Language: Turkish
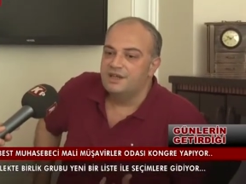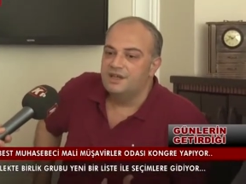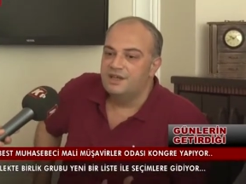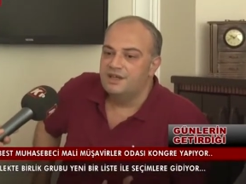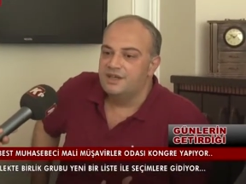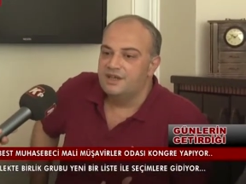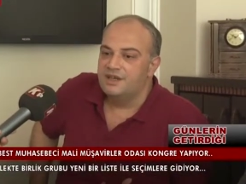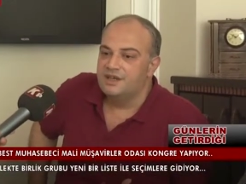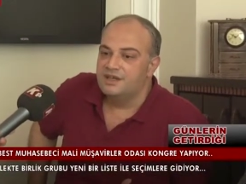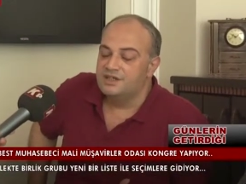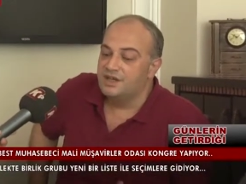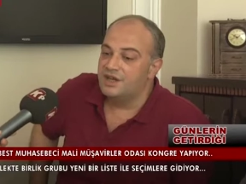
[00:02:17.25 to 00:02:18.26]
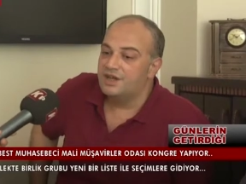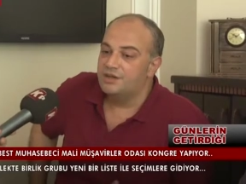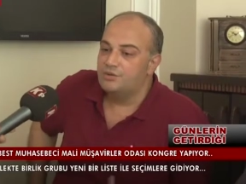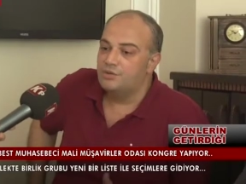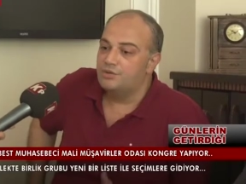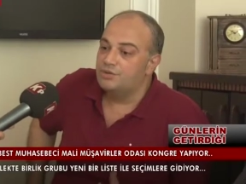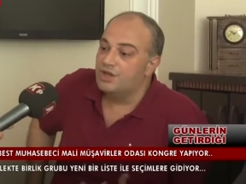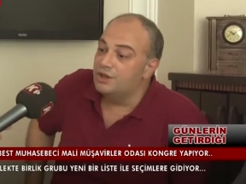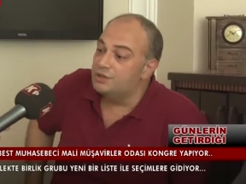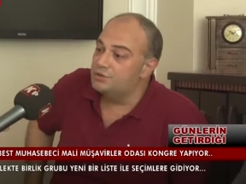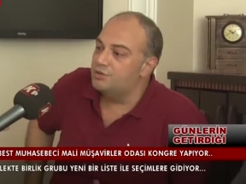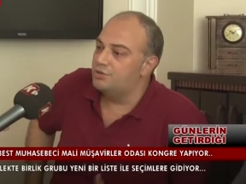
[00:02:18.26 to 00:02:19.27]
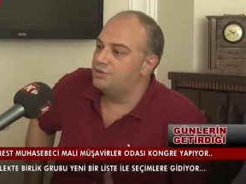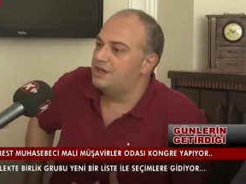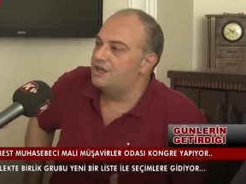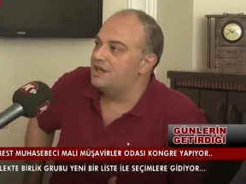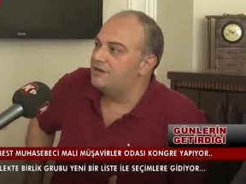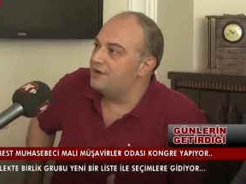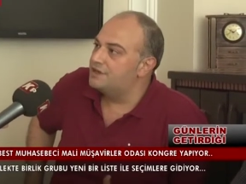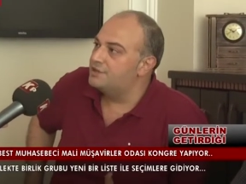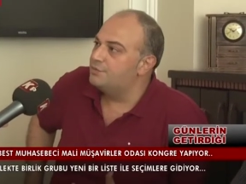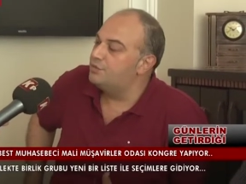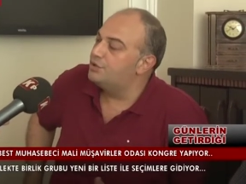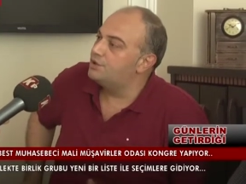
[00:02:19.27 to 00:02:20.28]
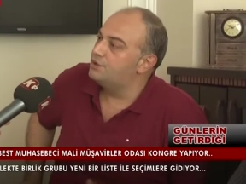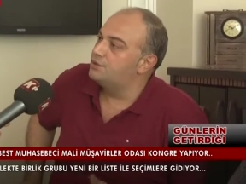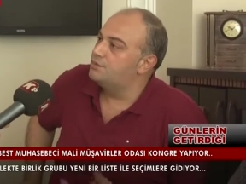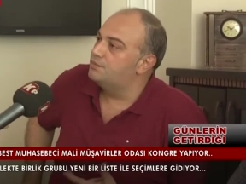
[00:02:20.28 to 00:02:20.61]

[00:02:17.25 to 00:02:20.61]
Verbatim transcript: e, zararlı gördüğü, yanlış gördüğü yerler varsa bunları